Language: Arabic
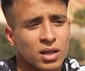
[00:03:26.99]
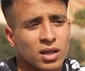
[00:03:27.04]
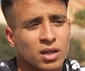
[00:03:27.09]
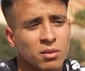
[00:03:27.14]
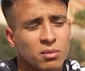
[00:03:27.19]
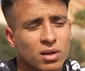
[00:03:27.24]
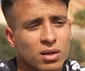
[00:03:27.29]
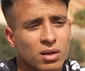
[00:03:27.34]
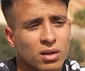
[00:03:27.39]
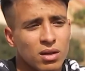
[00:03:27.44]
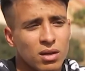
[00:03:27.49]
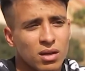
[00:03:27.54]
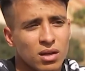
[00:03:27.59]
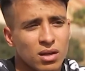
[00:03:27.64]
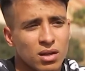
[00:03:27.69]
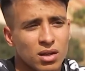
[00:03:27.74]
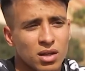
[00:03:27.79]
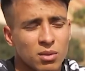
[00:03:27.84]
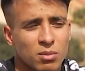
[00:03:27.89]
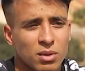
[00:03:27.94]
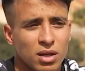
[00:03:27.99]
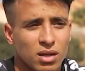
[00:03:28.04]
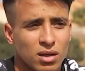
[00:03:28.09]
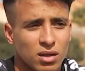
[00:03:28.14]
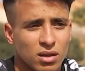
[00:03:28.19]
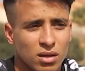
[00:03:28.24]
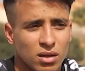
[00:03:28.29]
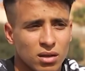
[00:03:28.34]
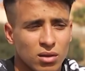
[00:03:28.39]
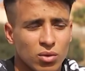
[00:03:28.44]
كما كما
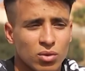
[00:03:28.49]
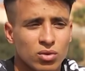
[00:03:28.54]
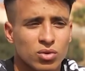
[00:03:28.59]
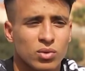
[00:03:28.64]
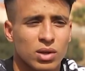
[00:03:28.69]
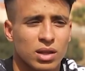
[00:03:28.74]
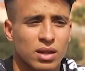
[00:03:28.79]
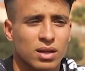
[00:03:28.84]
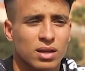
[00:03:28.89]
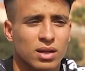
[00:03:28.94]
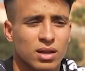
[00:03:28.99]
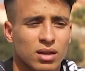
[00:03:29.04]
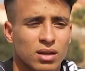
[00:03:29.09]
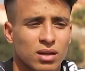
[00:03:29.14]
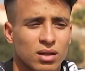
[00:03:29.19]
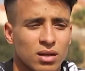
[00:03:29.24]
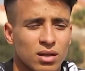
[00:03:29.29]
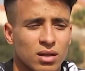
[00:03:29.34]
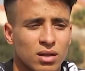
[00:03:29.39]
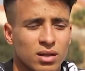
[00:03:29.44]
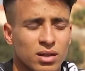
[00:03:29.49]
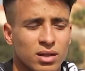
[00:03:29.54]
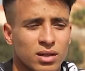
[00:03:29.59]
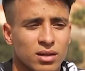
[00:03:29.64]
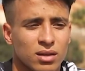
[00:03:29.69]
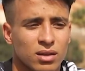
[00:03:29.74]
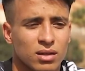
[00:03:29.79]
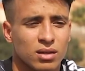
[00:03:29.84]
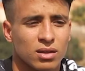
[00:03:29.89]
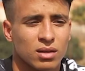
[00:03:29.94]
القدوه ثاني
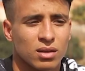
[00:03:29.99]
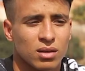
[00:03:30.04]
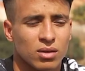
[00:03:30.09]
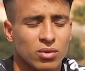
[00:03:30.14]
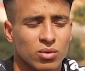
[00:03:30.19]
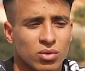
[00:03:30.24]
اللي